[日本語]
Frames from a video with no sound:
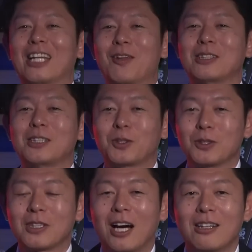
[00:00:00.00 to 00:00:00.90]
では早
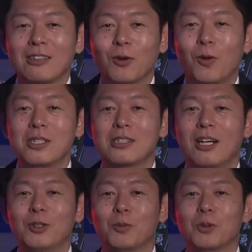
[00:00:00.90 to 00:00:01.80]
速怪談の方に行き
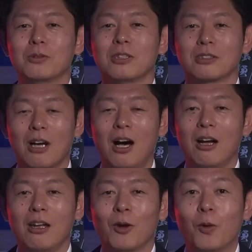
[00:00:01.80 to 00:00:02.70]
たいと思うんです
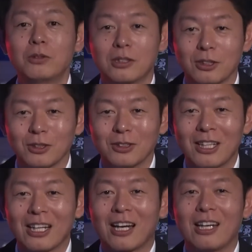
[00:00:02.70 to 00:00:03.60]
が、本日
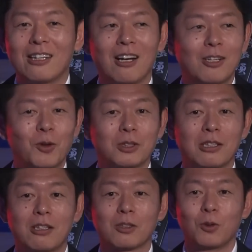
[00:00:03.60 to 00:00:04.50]
怪談披露し
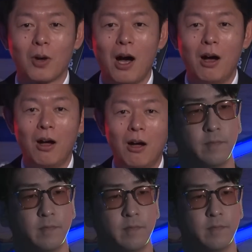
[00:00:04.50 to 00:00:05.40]
ていただくのが
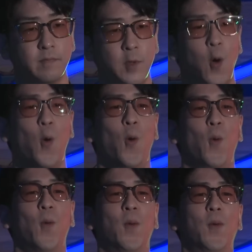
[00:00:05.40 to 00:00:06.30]
タックさん。
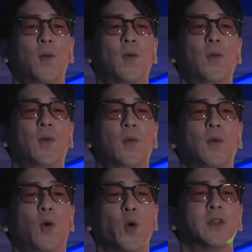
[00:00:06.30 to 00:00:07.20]

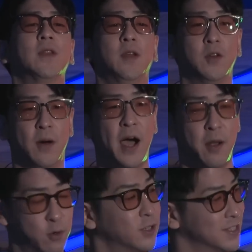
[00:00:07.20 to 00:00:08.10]
おというか、は
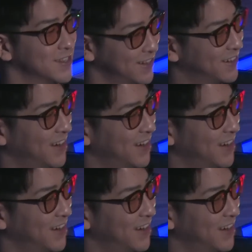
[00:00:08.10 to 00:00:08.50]
い、僕です。お